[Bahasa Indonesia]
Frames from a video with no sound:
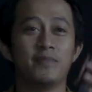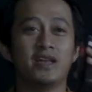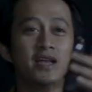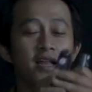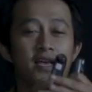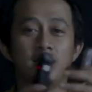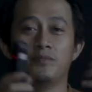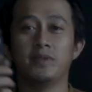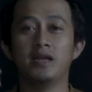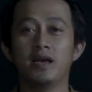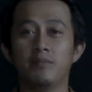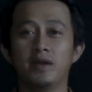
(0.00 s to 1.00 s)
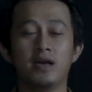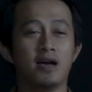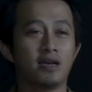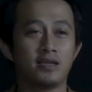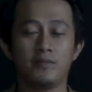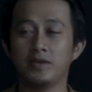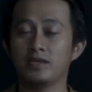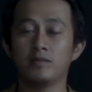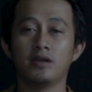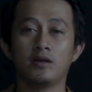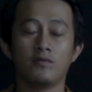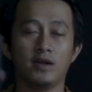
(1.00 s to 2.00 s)
ya beda lah beda beda harga pasti
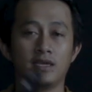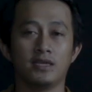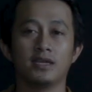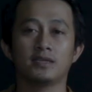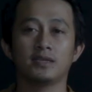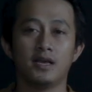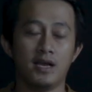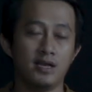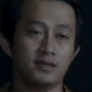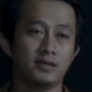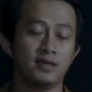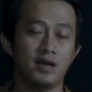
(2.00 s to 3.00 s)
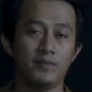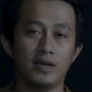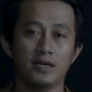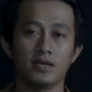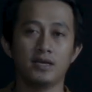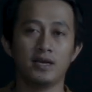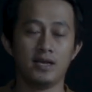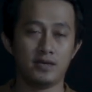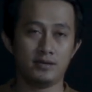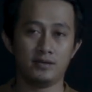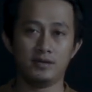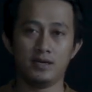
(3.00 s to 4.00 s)
beda kualitas nah apalagi
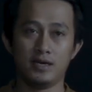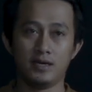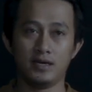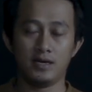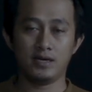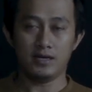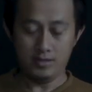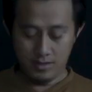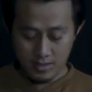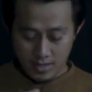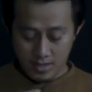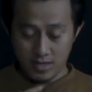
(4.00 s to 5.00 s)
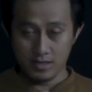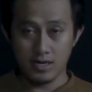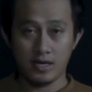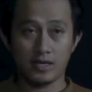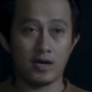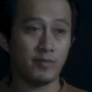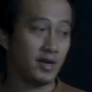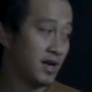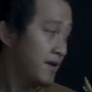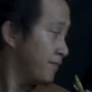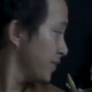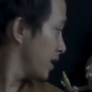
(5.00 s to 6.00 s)
dengan dengan dengan dengan dari
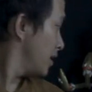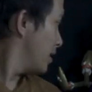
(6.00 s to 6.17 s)
kamera